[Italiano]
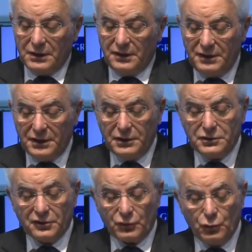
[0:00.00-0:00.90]
sia di
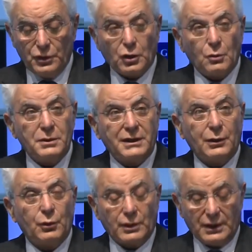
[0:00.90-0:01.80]
ciascuna comunità
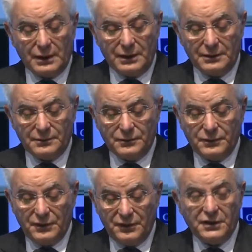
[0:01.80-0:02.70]
locale,
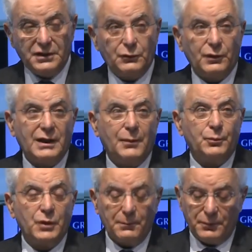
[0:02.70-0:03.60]
sia di quella
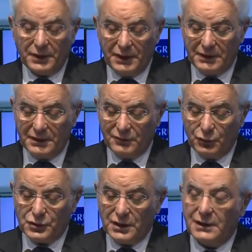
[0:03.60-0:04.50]
più ampia rete
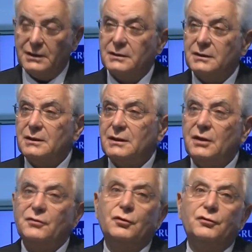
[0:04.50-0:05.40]
sociale
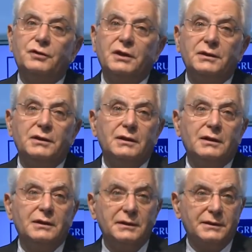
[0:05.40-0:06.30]
che sostiene
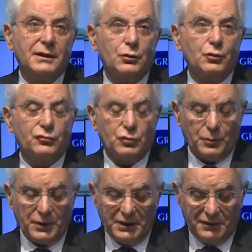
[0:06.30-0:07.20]
l'intero nostro
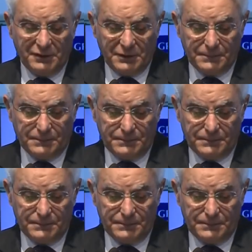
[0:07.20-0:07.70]
Paese.